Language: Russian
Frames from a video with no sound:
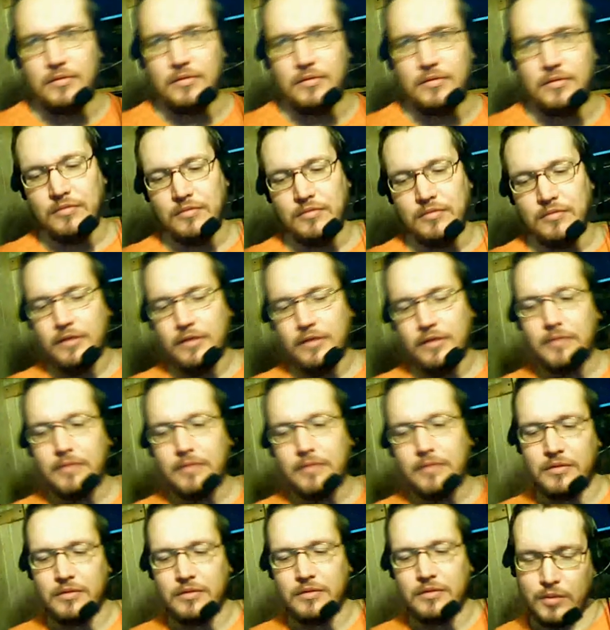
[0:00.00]
то, ну,
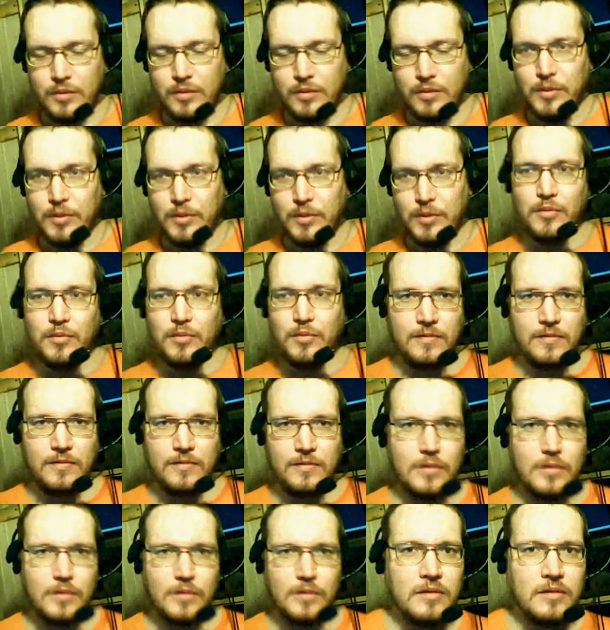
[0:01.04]
соответственно, все параметры
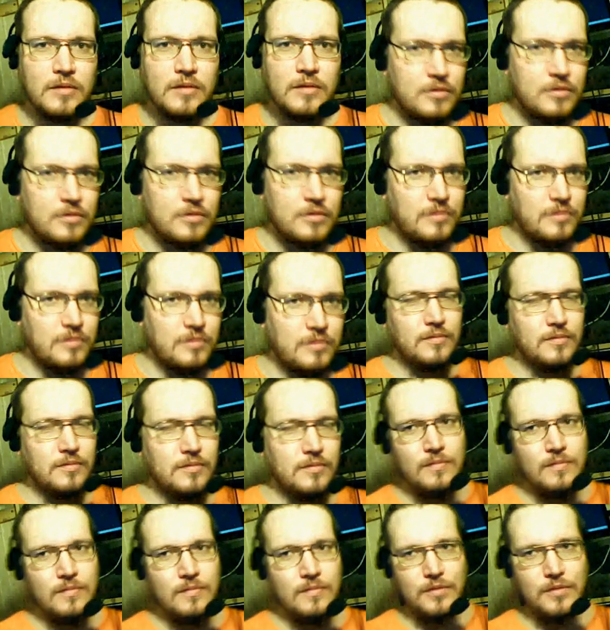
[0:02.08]
вкладываются
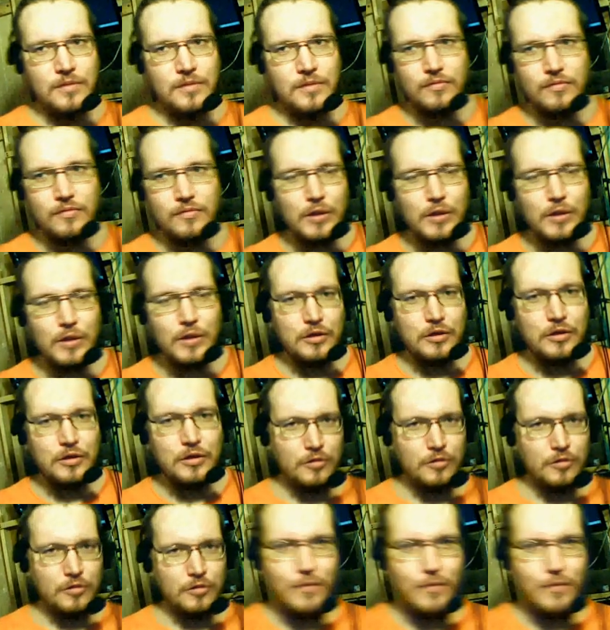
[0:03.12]
в, эту, в это
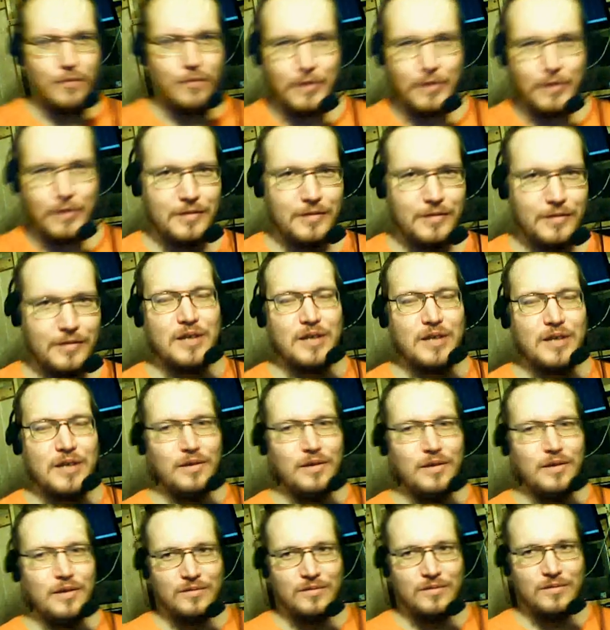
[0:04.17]
слово,
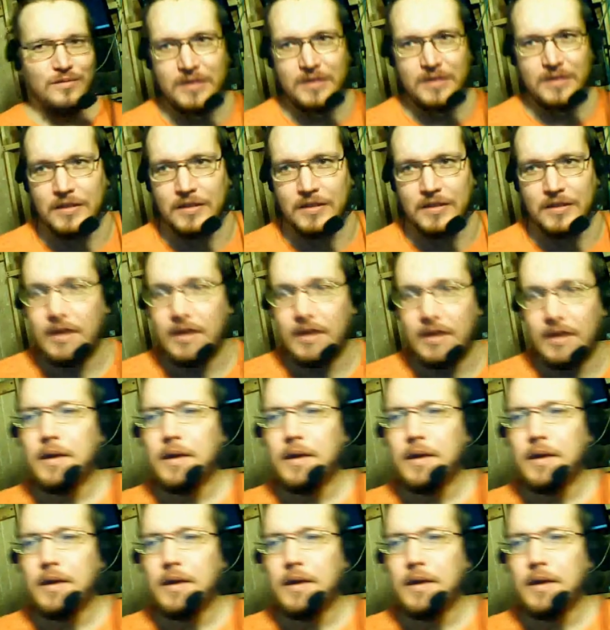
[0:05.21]
название функции.